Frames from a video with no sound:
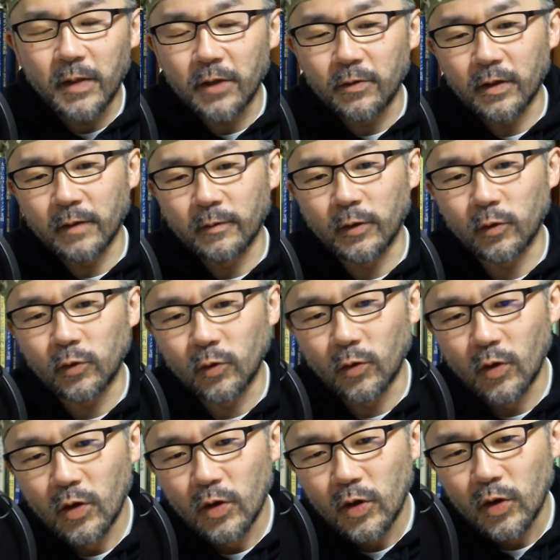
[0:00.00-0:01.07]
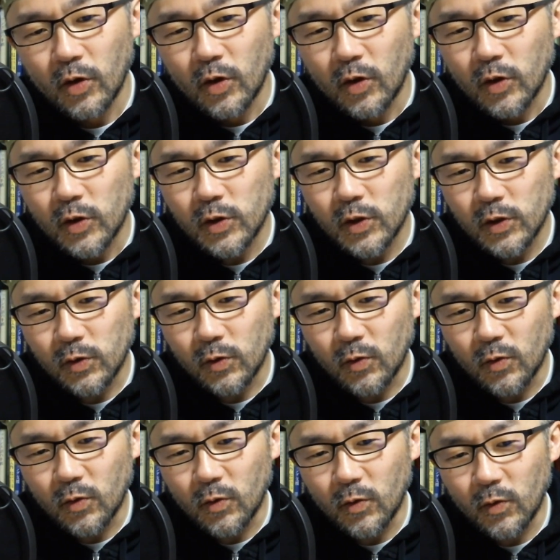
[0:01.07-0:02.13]
に比べると
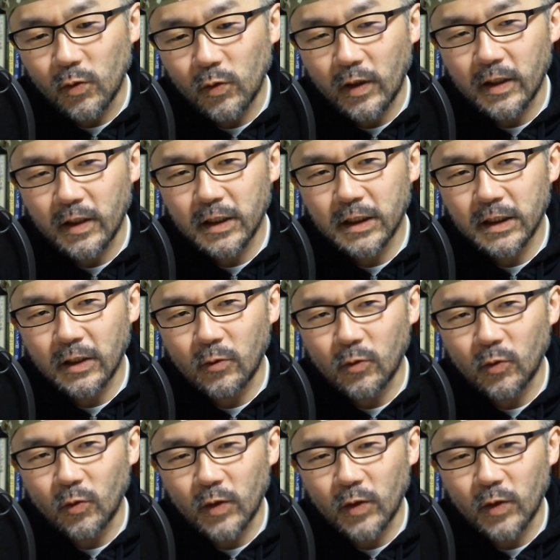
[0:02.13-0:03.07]
そう大したこと